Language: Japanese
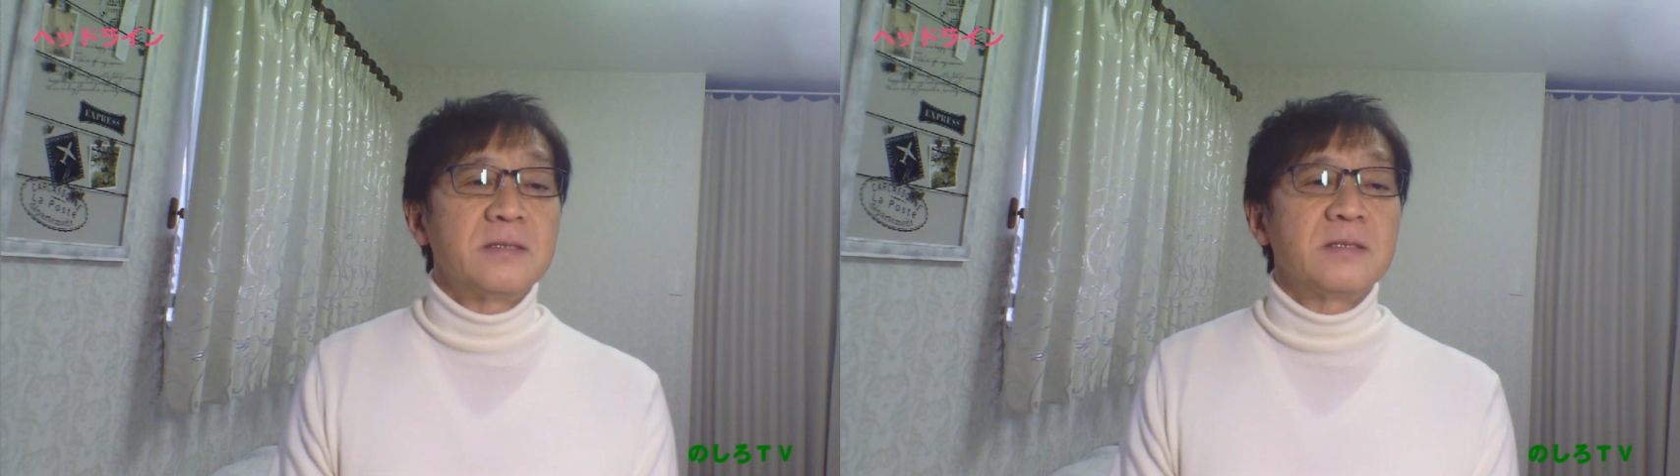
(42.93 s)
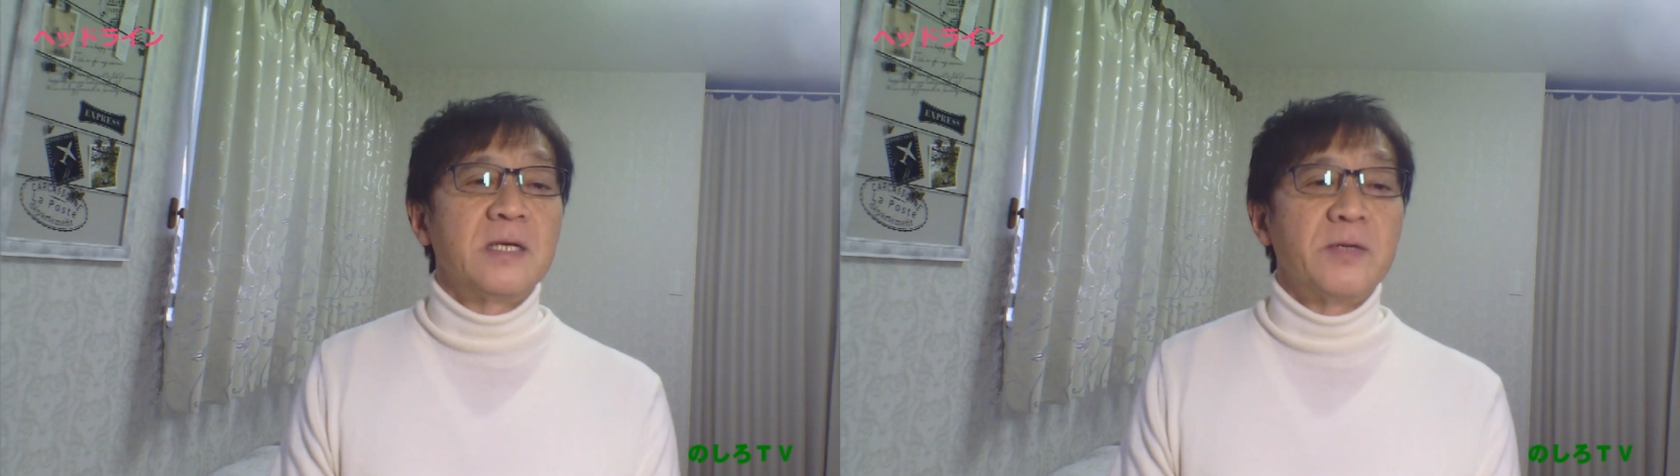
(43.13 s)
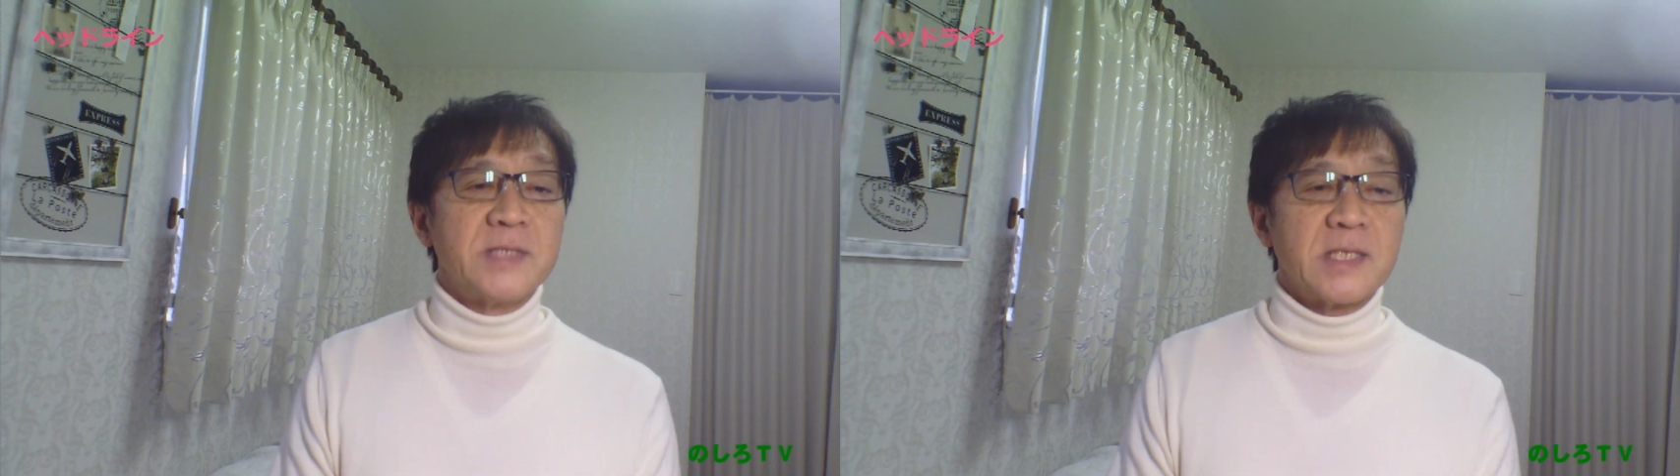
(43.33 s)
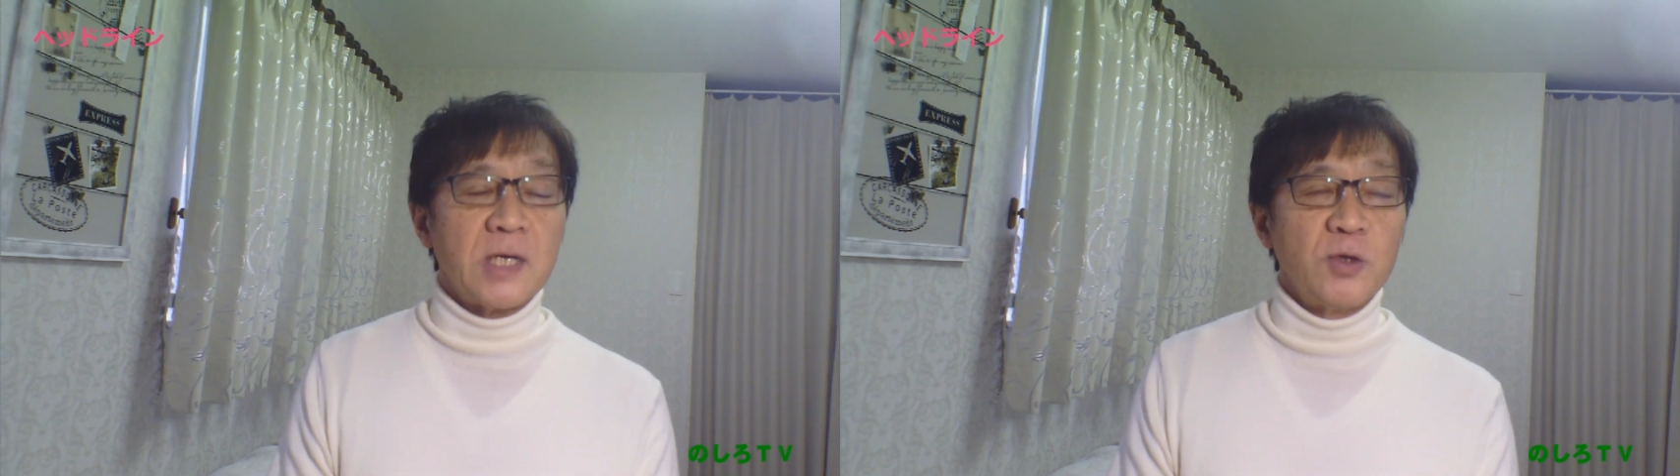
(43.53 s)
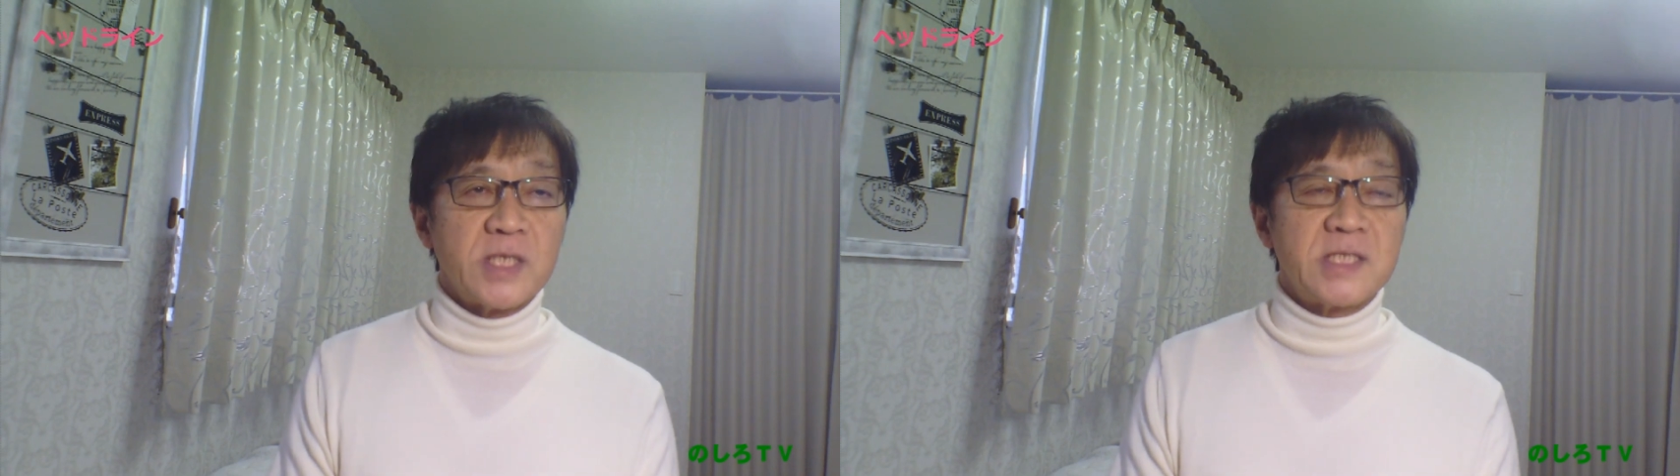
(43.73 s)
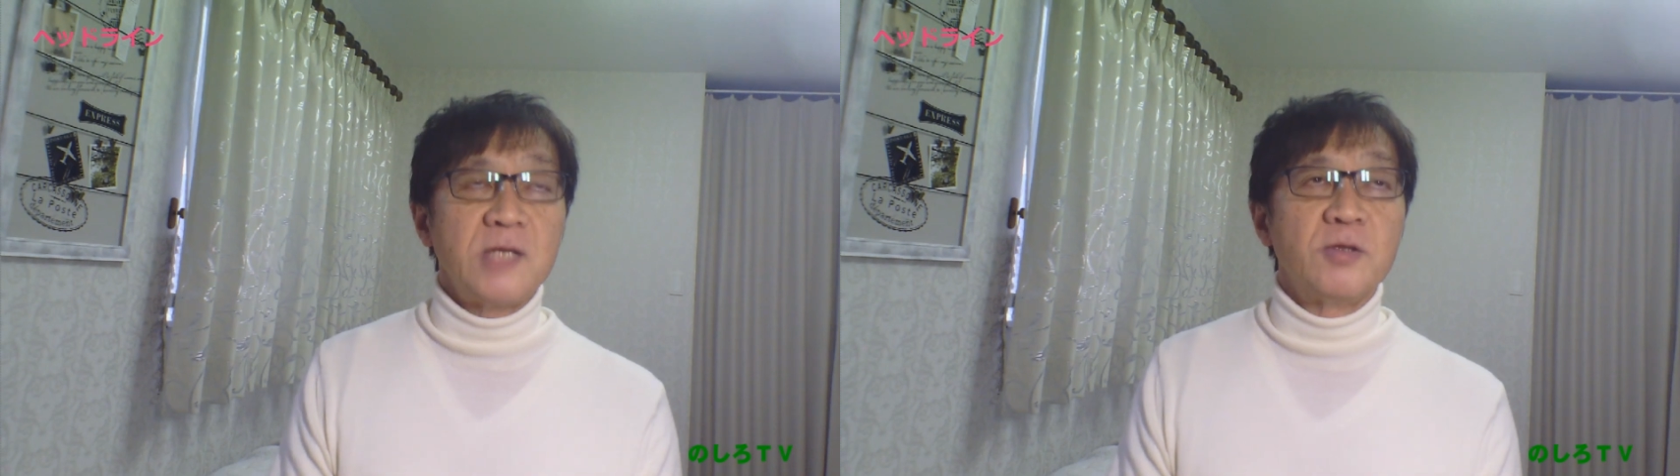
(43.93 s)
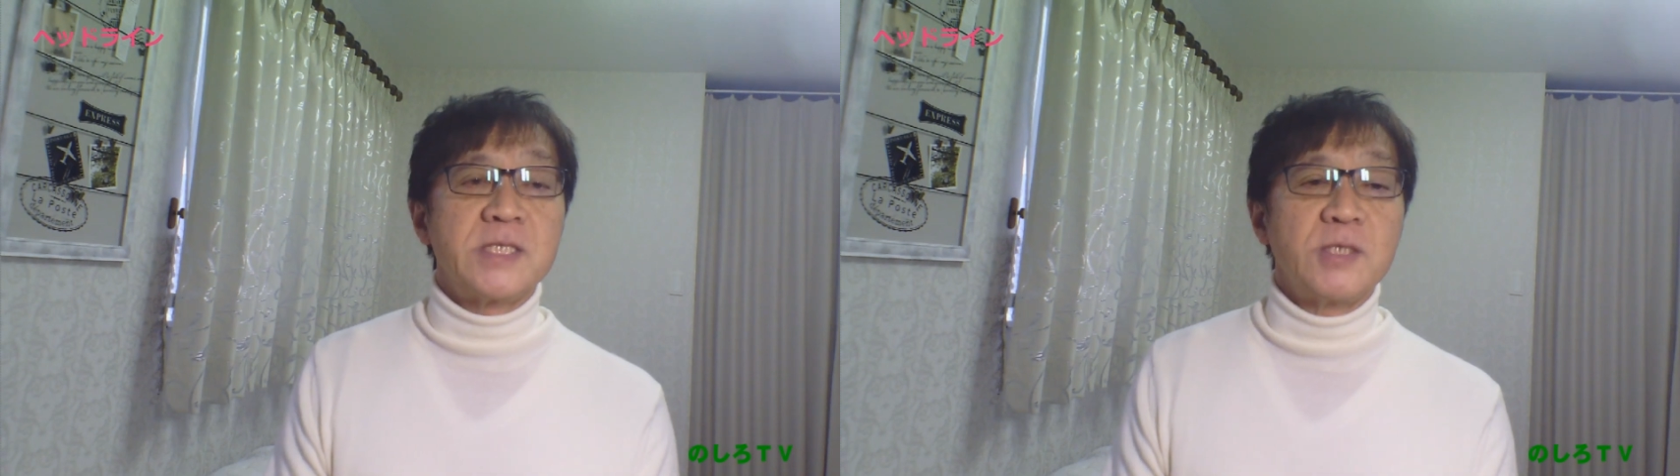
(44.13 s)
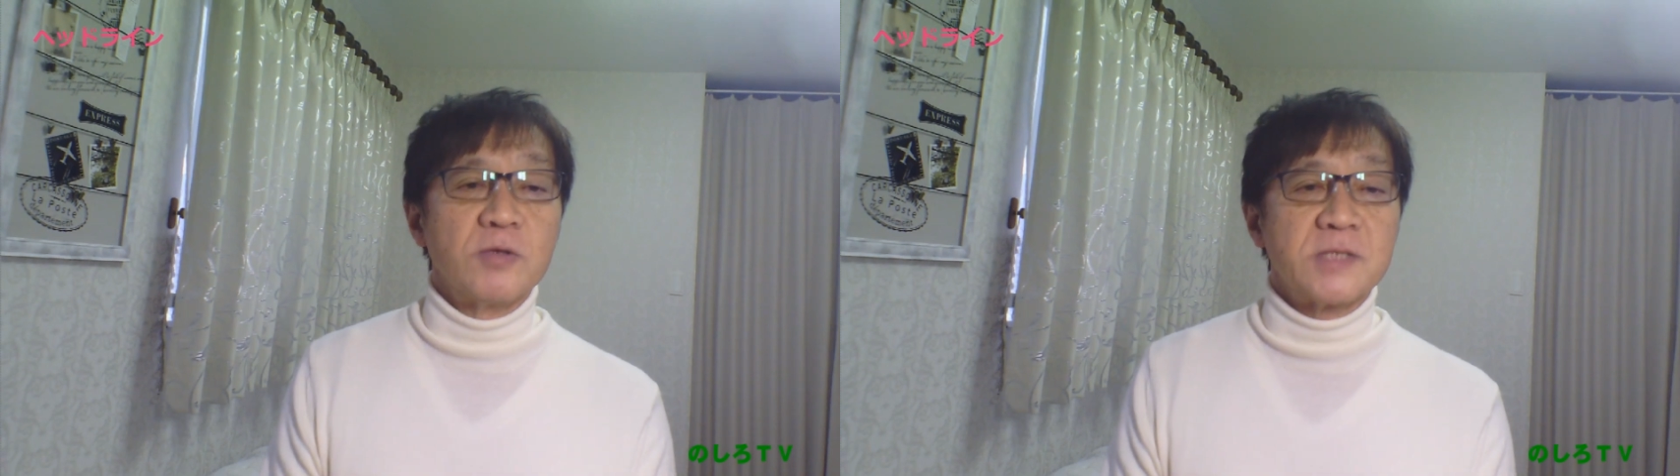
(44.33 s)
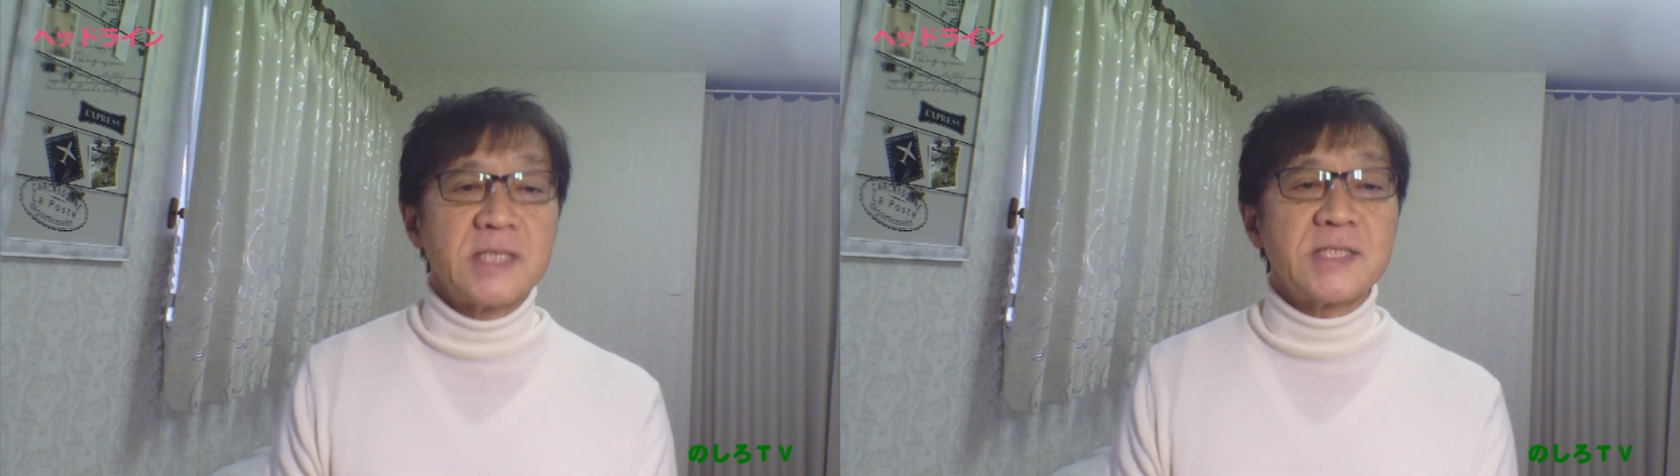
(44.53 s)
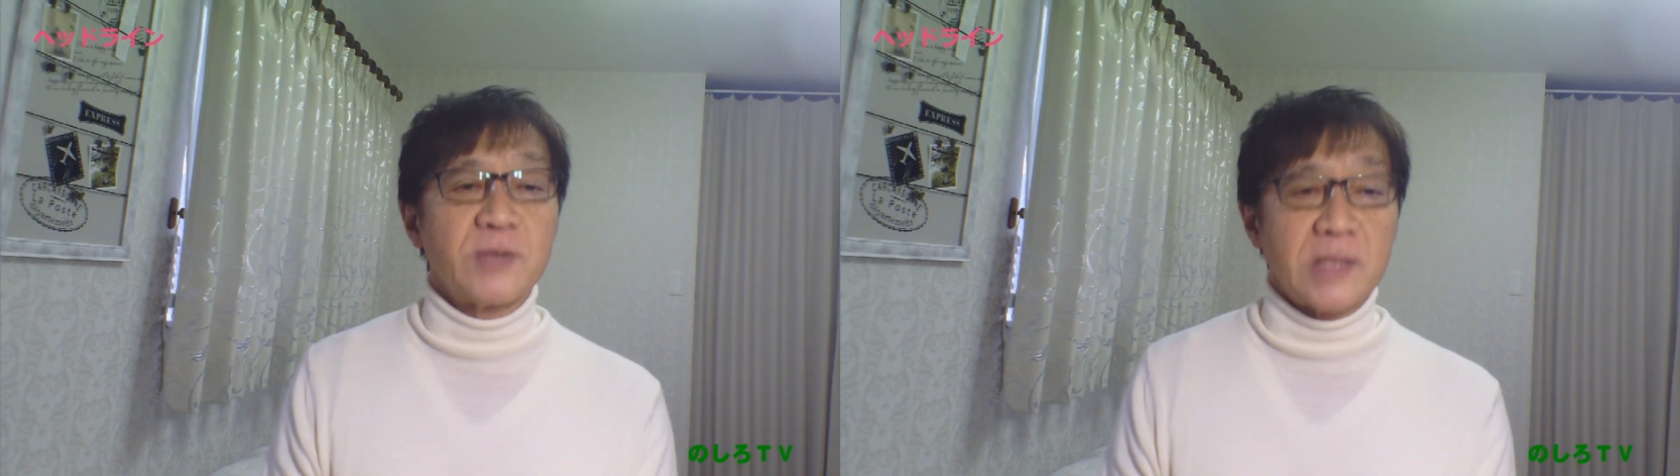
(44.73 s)
あるいは若干の帰省の事業をずらし
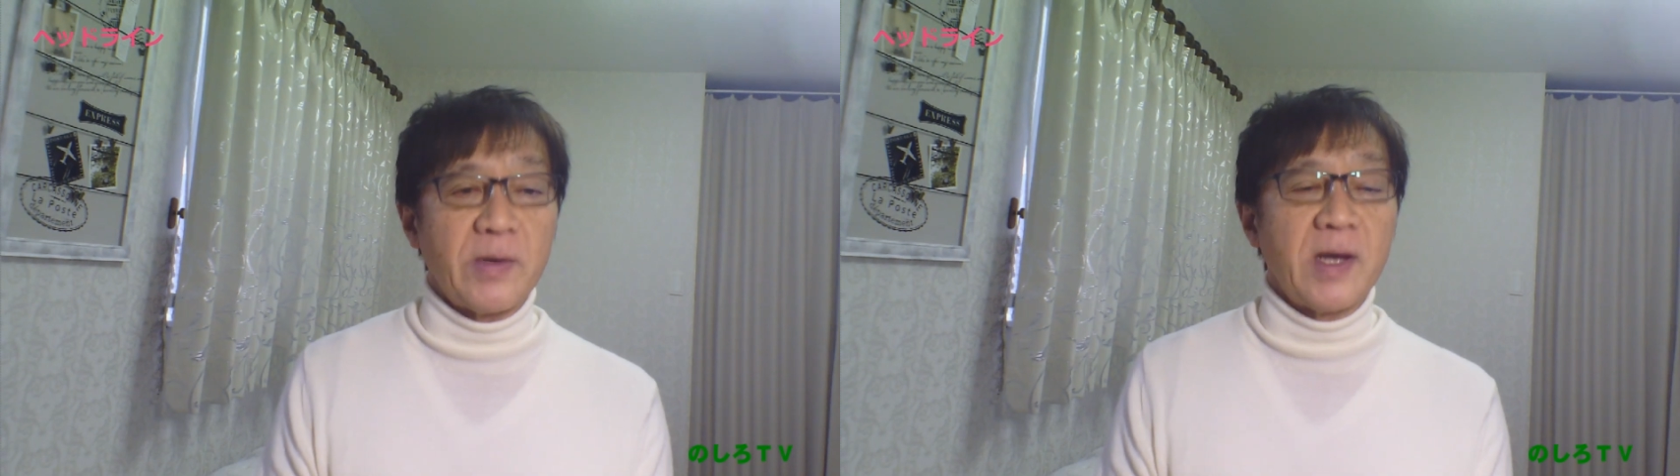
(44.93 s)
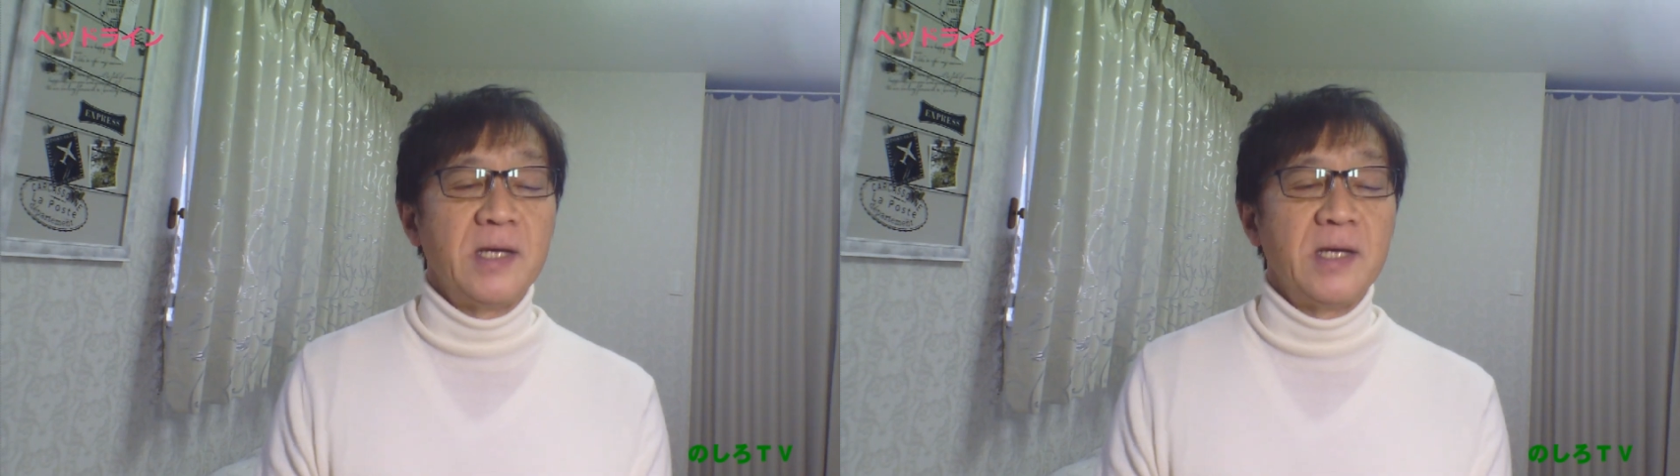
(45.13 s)
ている方は、